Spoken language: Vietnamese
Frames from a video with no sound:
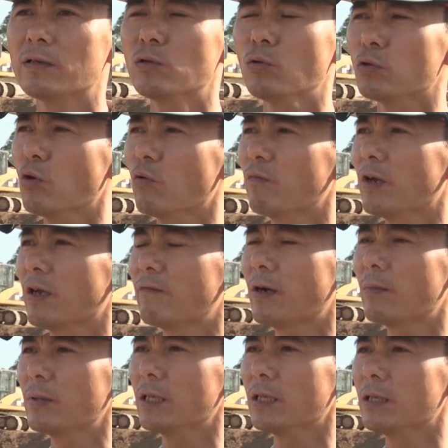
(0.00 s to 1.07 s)
thủ tục về
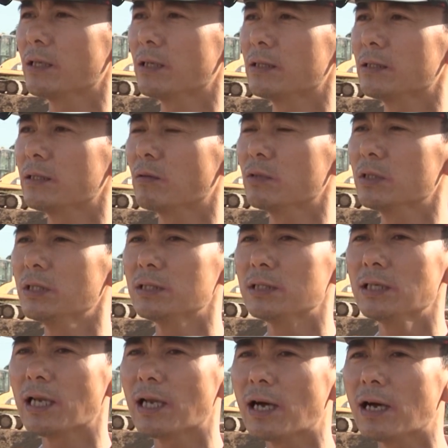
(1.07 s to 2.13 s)
pháp lý giống như
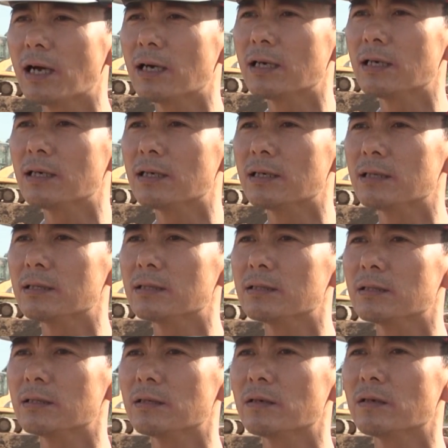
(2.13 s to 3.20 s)
như là
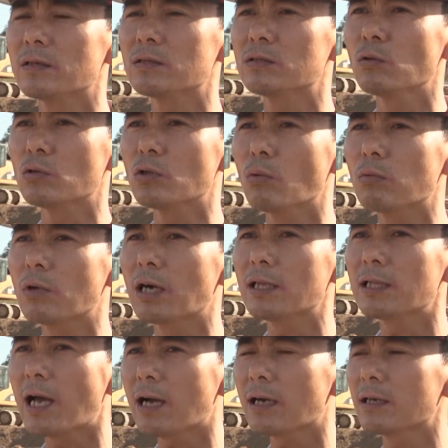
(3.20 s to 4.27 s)
thủ tục
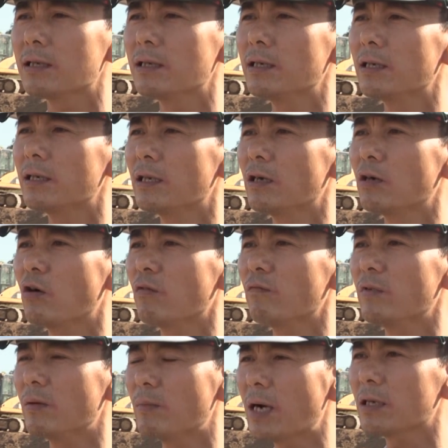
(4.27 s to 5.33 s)
khai thác đang còn
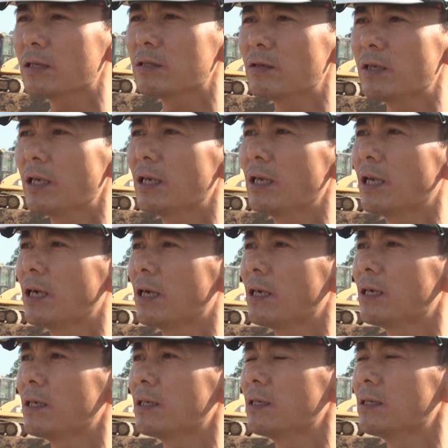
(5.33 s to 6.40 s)
vướng mắc cho nên
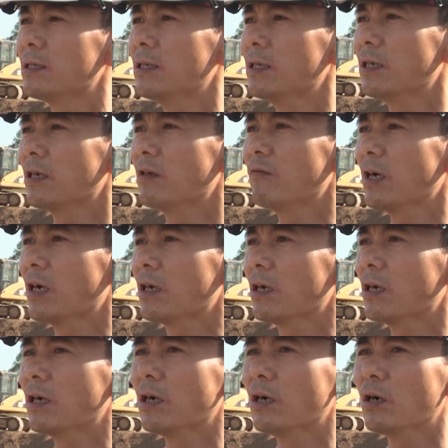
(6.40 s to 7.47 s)
là cái việc
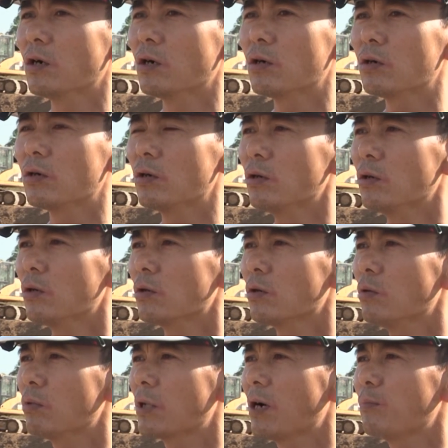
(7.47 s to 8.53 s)
ờ,
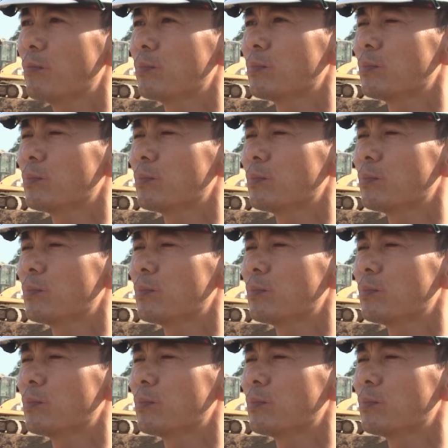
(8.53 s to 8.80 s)
cung cấp